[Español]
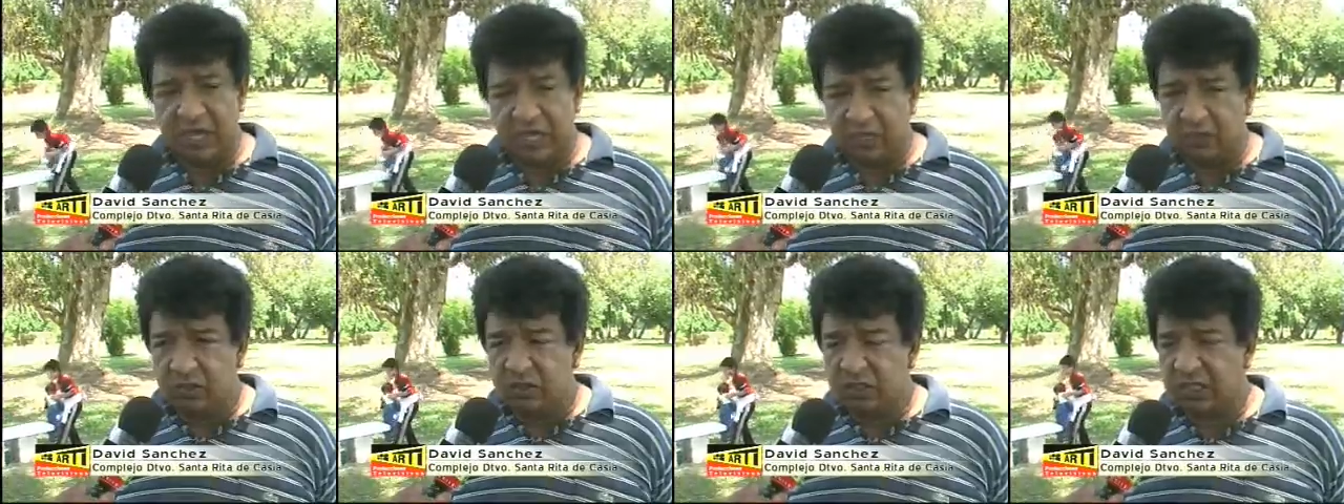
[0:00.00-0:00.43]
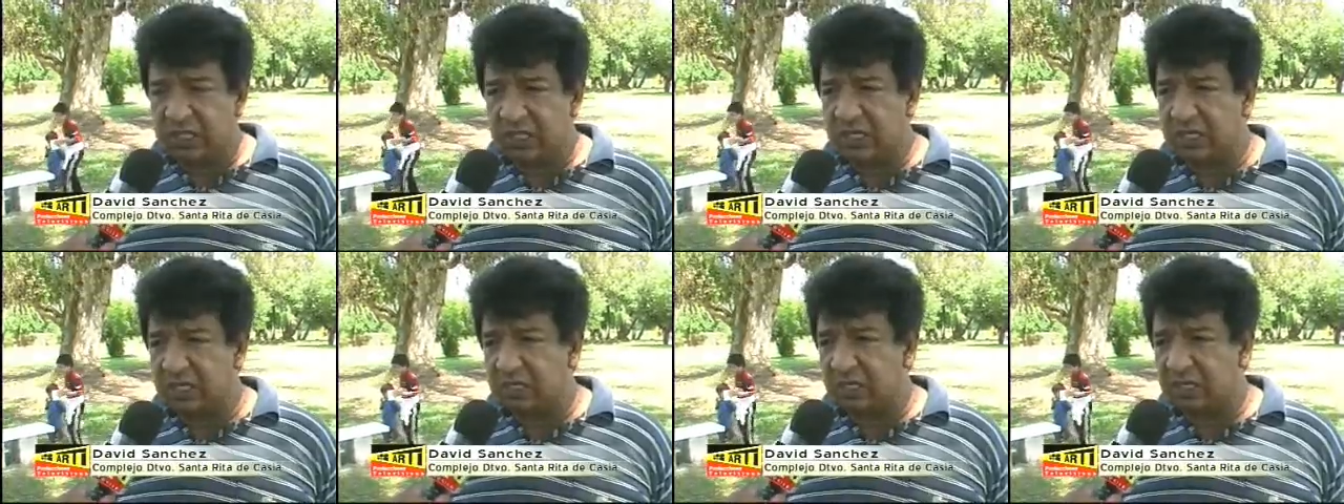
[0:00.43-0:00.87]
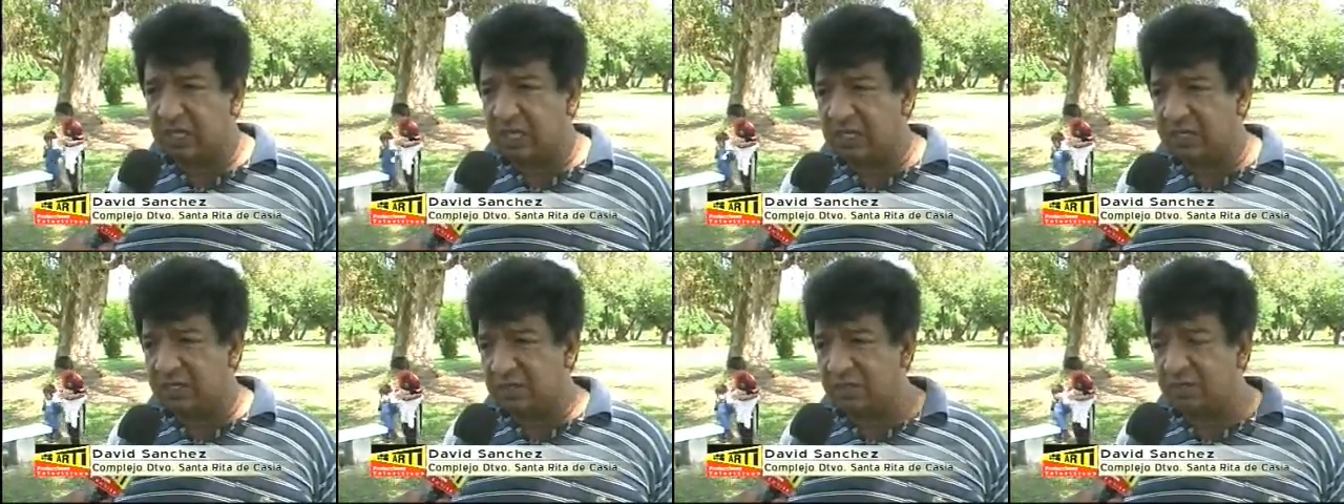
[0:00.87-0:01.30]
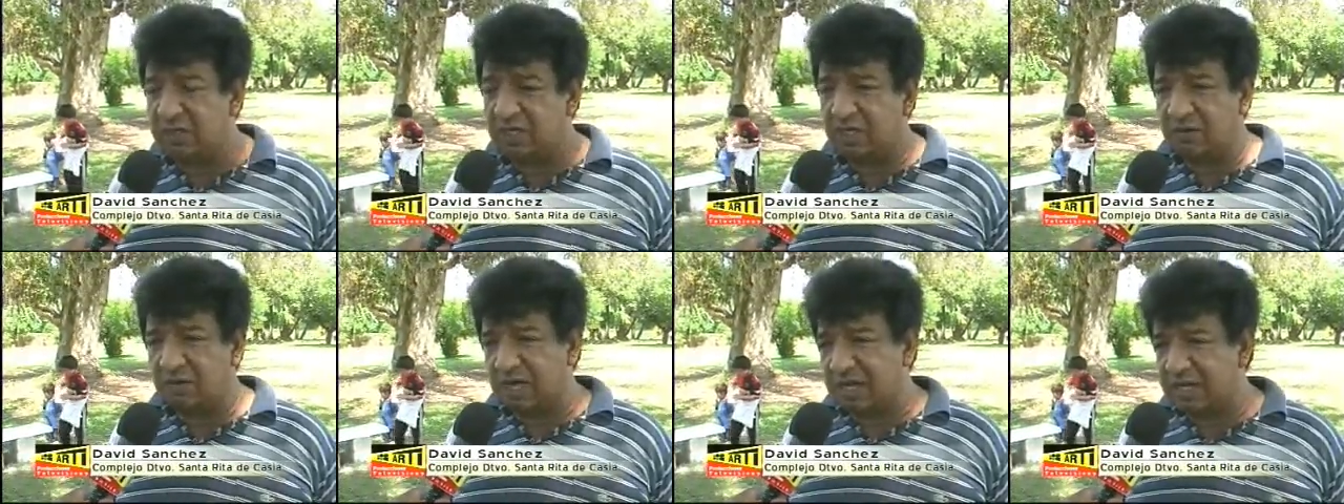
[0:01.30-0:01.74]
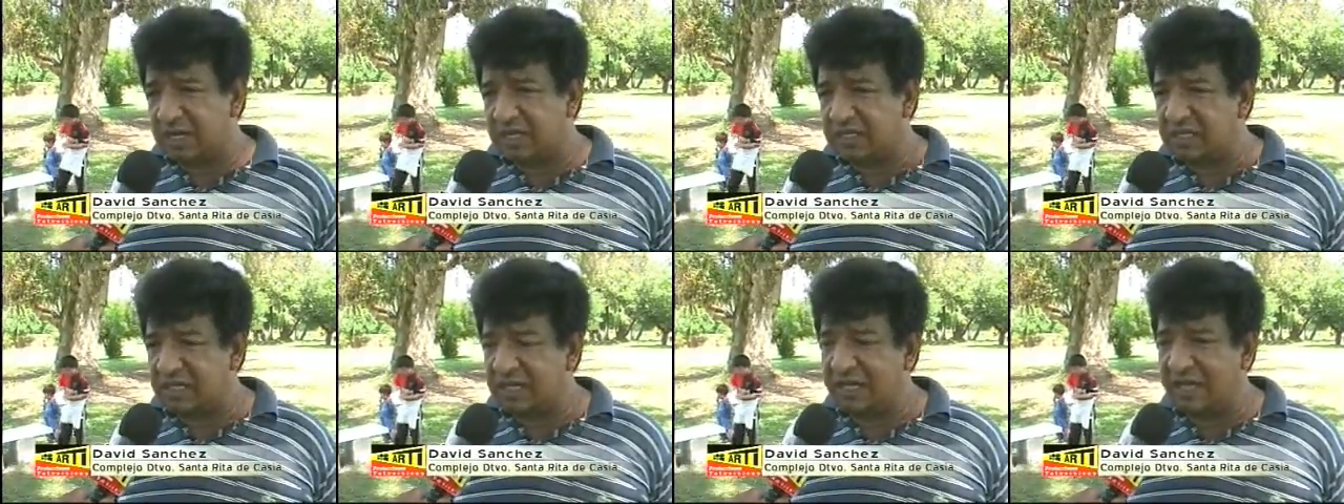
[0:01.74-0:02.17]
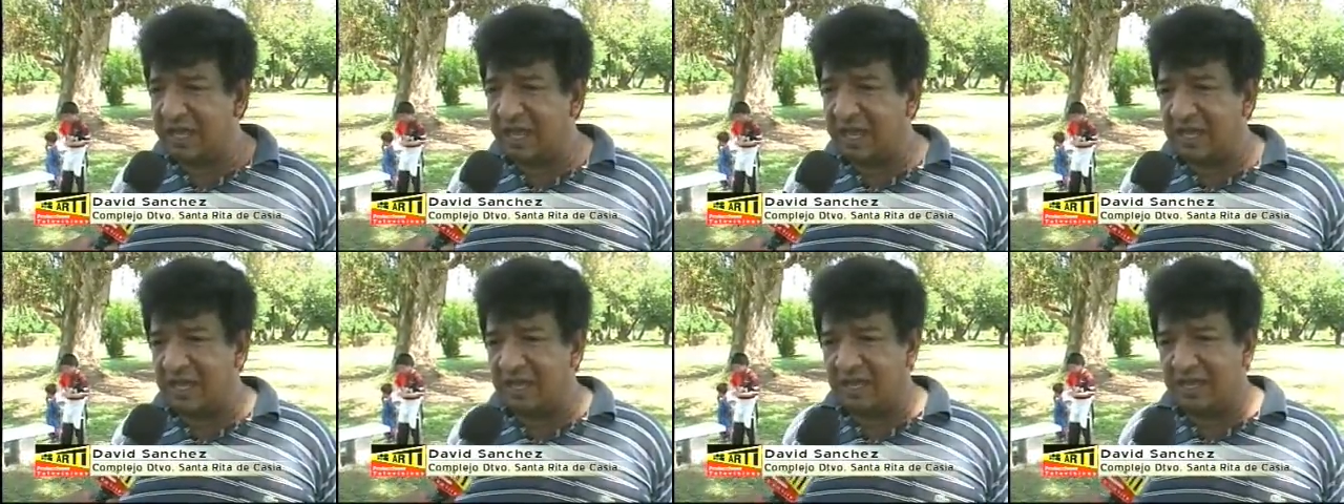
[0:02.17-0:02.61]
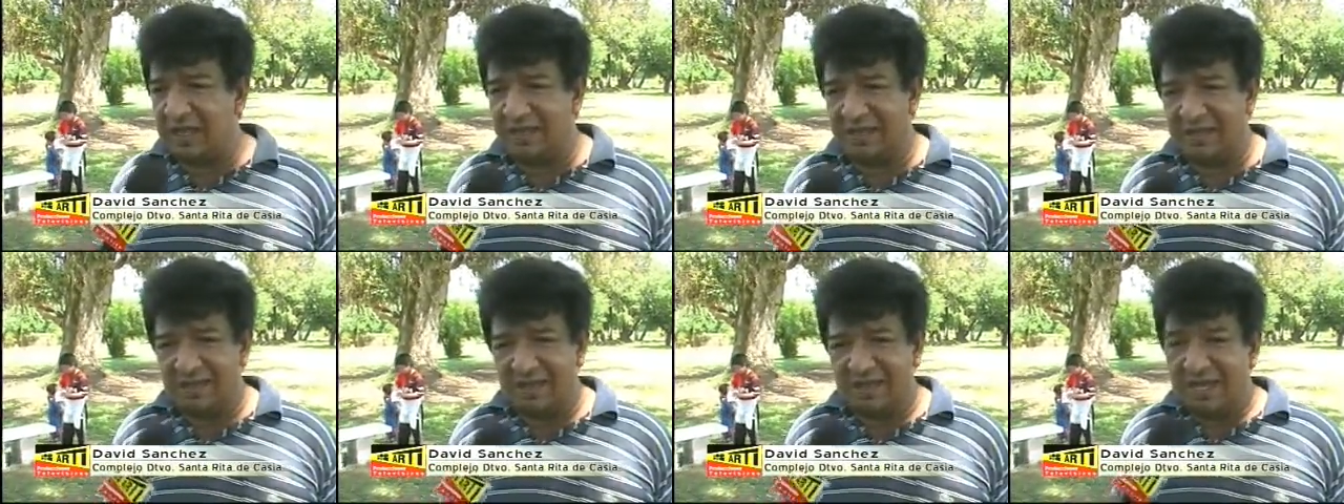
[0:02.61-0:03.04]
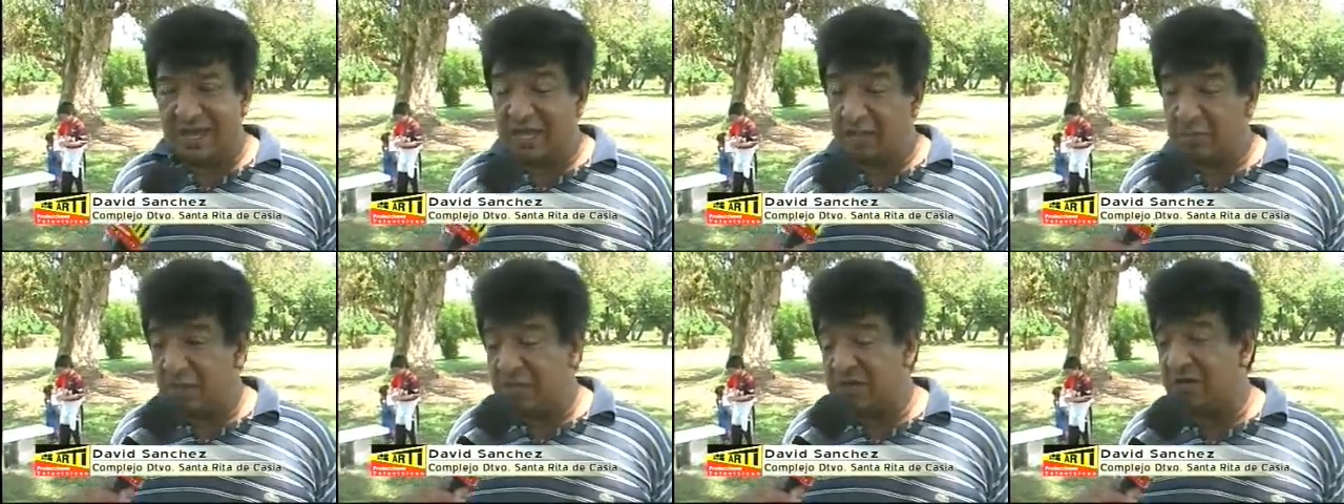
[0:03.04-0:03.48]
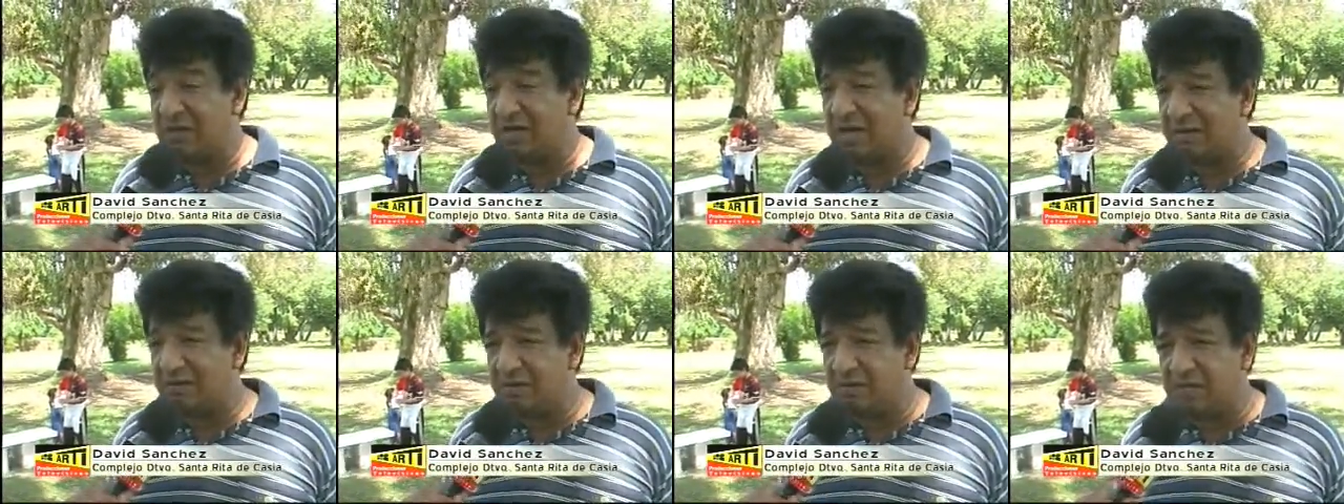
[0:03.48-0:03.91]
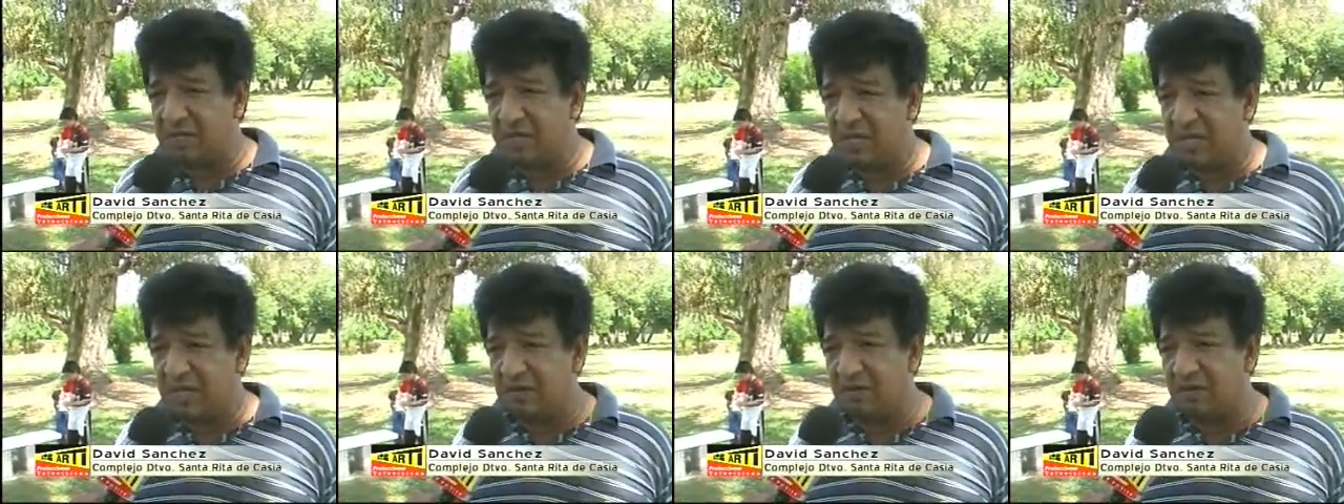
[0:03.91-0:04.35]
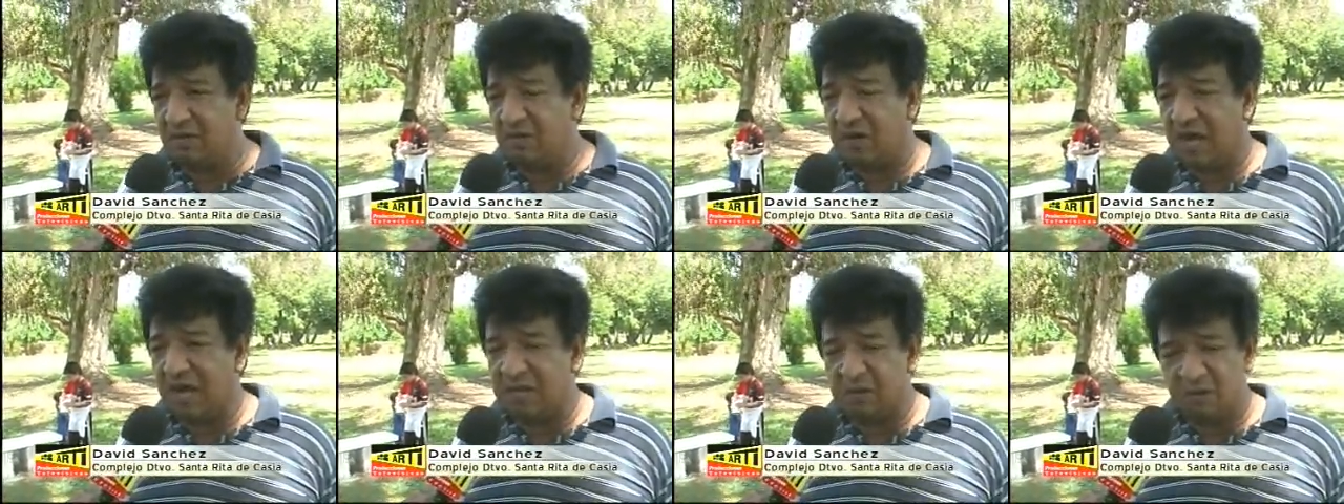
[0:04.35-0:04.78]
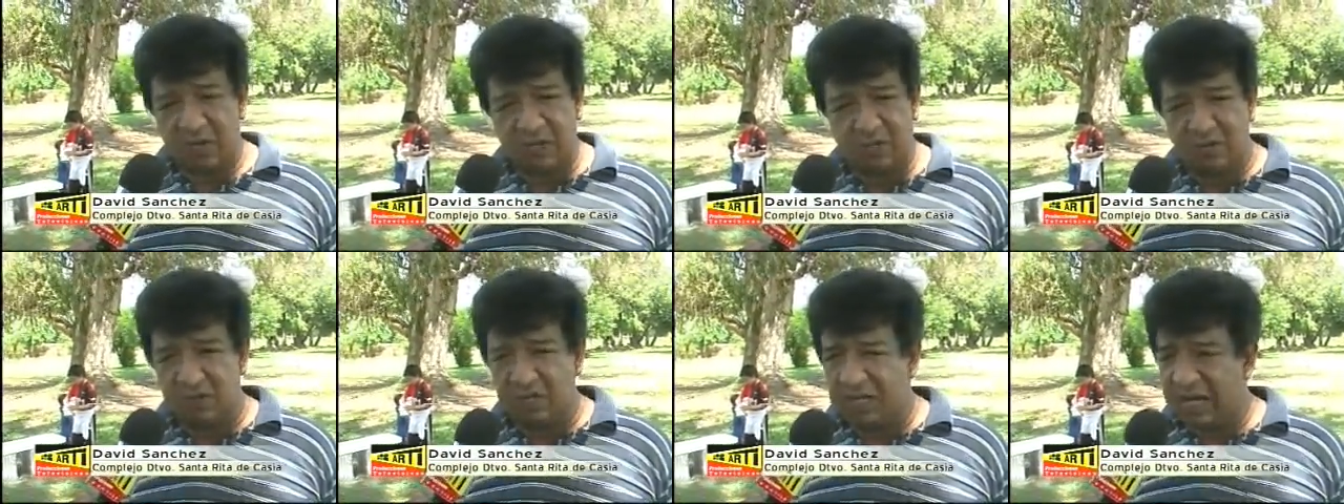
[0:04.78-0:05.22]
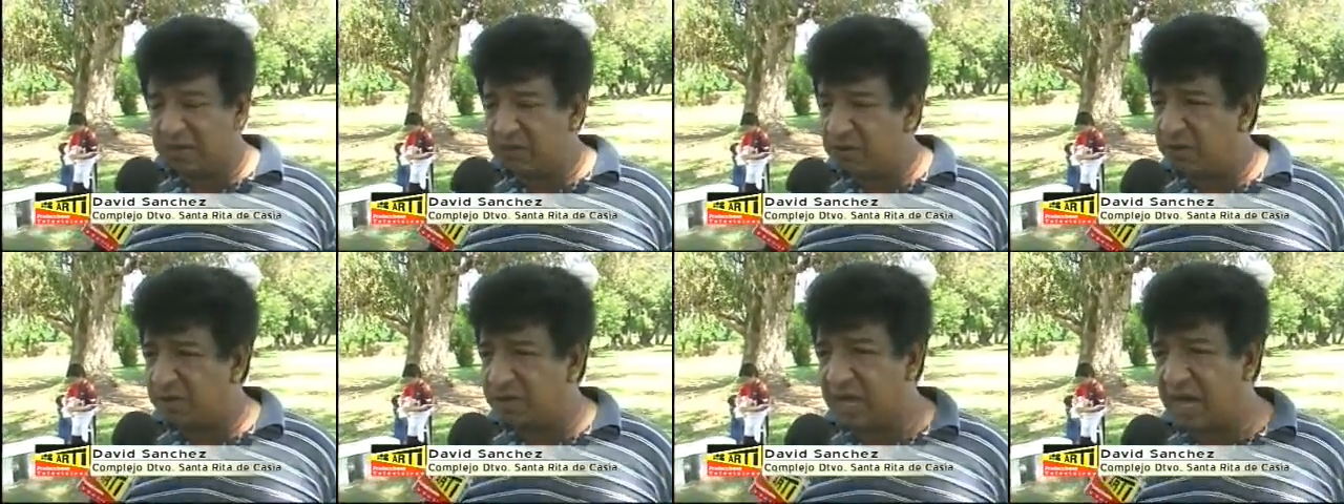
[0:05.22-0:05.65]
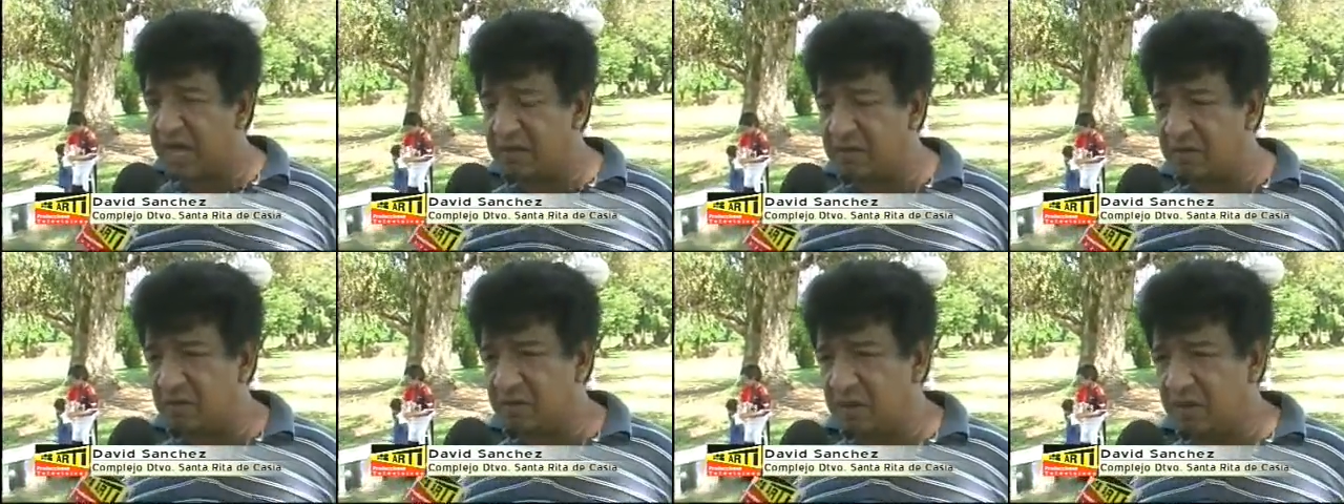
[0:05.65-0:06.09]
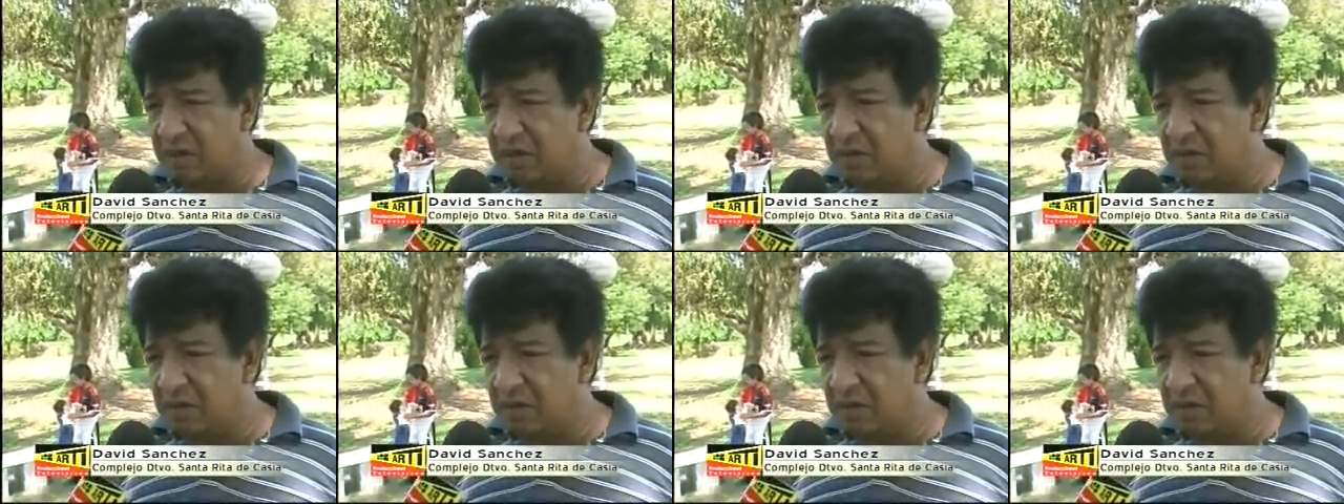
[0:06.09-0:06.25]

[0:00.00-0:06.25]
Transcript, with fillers: Entonces eh, yo tengo que agradecer al dueño del cable video, al dueño de las dos radios,